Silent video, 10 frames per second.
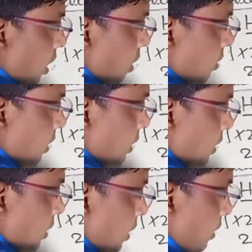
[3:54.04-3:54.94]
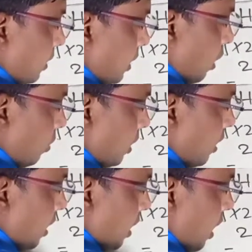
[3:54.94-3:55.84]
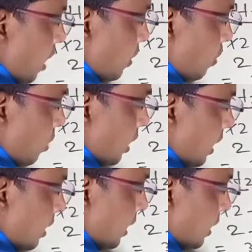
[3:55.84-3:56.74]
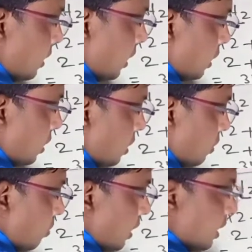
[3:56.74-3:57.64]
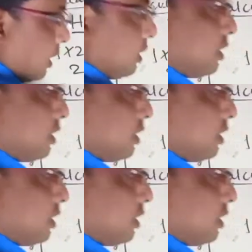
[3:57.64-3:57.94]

और ये सिक्सटी क्या हो गया आपका वन हंड्रेड सिक्स वन हंड्रेड